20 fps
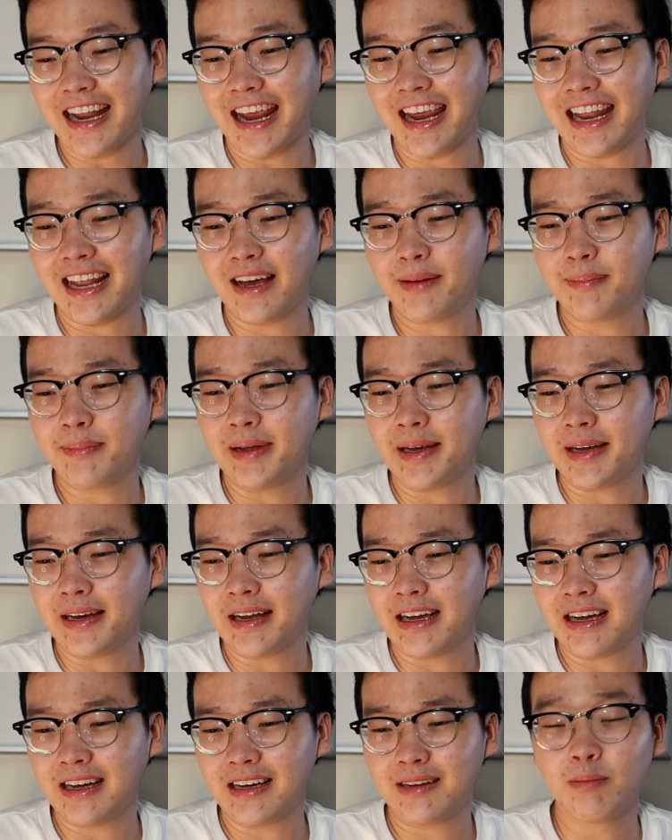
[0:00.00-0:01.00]
cái này là mình
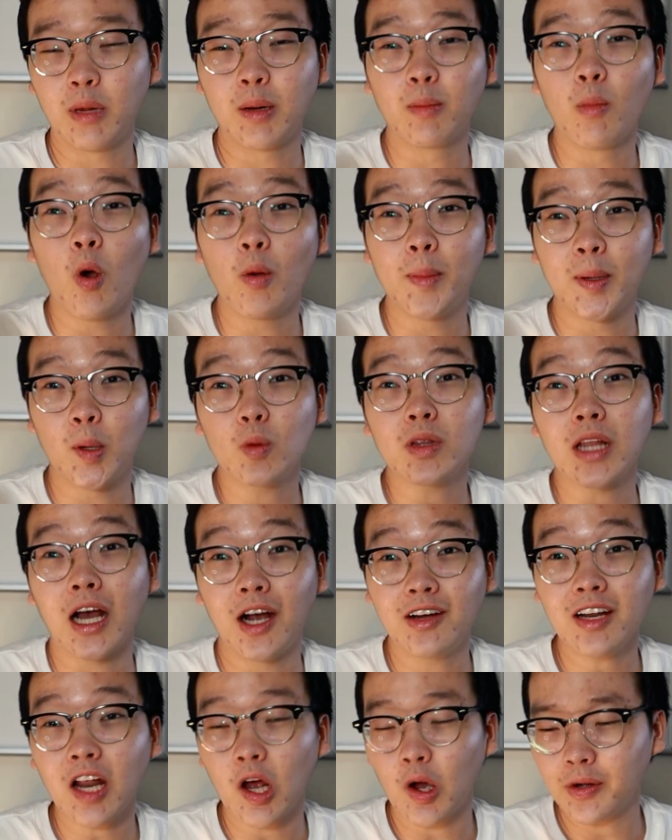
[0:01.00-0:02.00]
à, mình mua mình uống
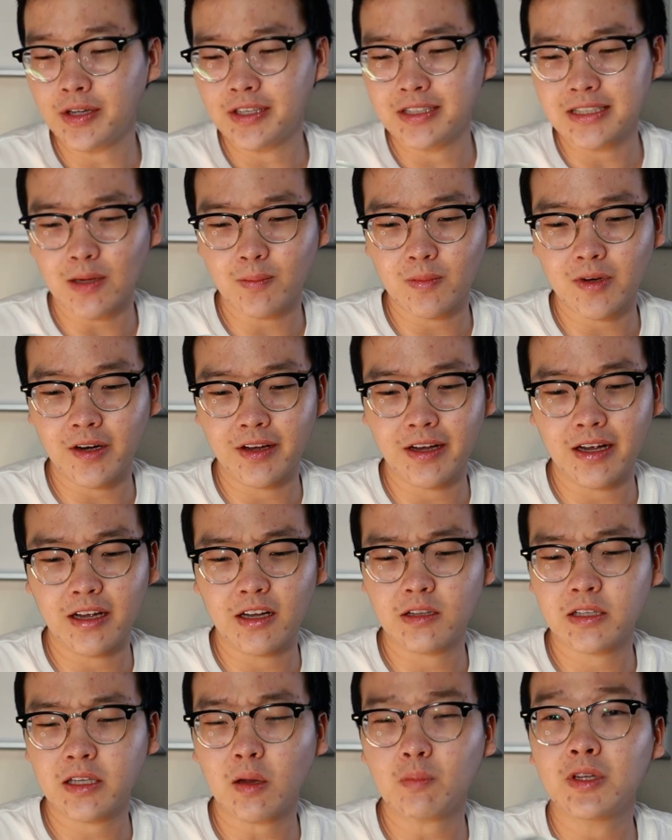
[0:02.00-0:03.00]
thử thôi xong rồi à,
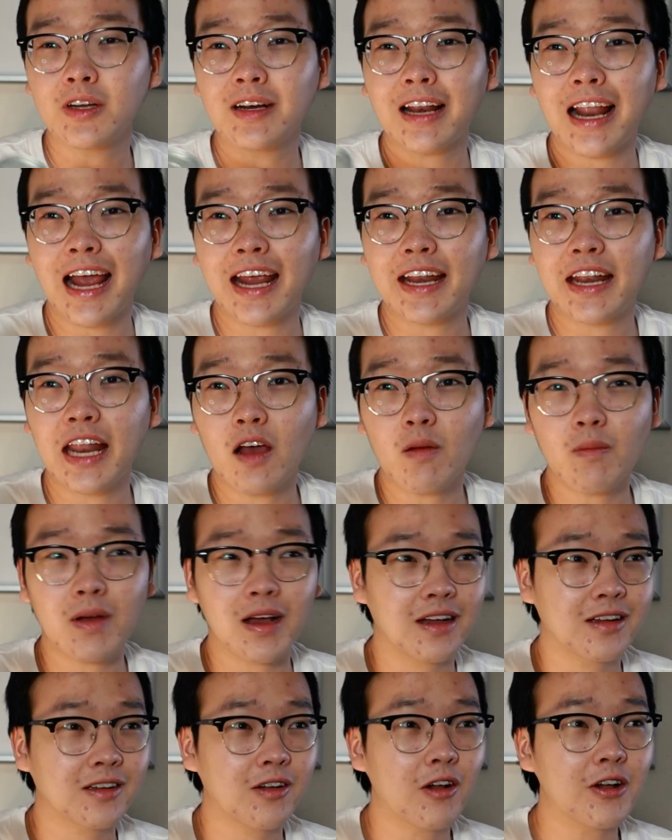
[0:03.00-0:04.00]
trong tương lai nếu
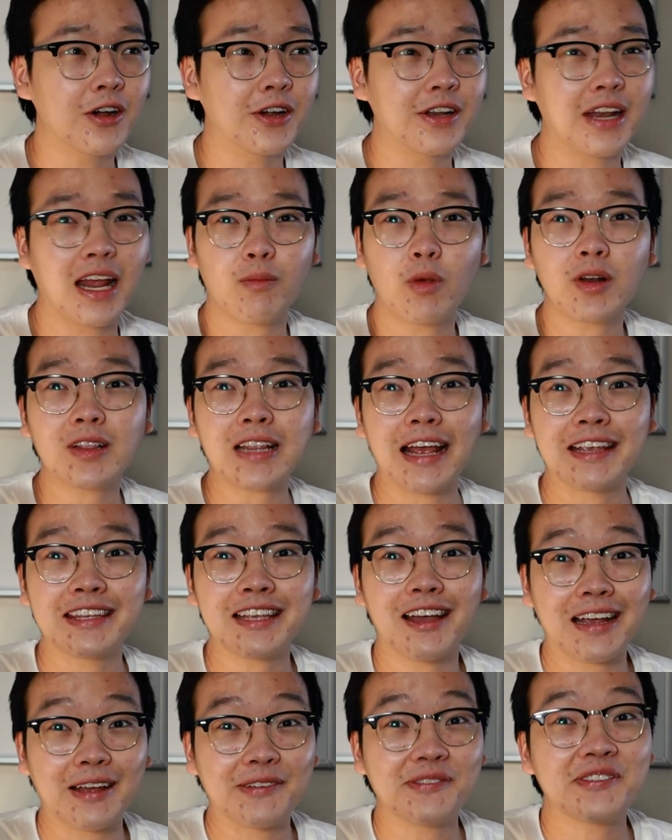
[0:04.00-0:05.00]
mà có người nào muốn tài
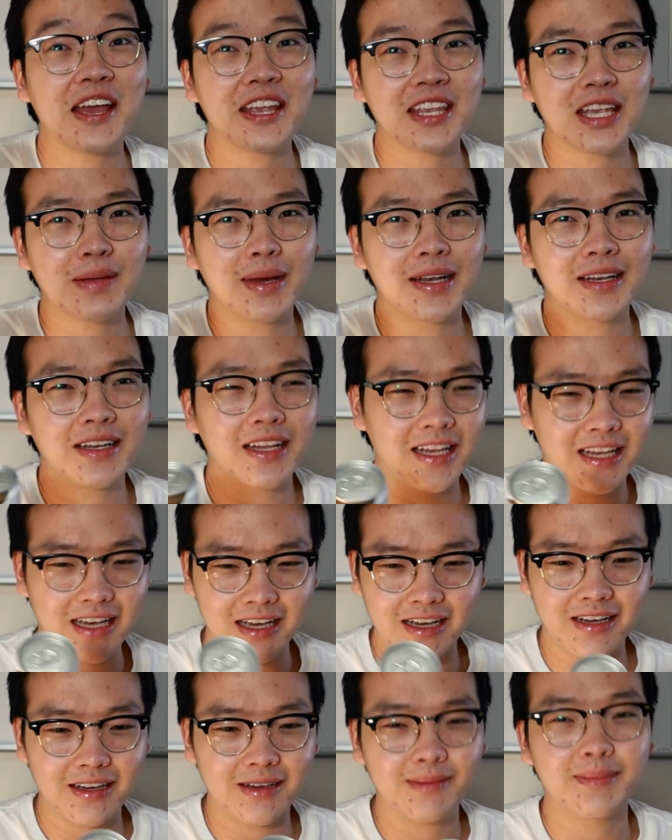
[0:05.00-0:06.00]
trợ cà phê cho mình thì
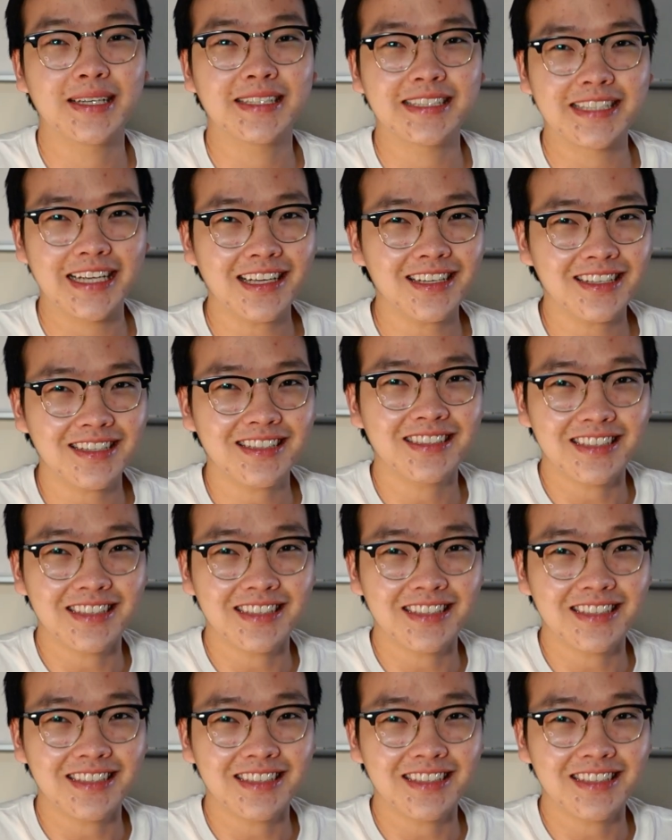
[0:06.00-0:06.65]
à, mình sẽ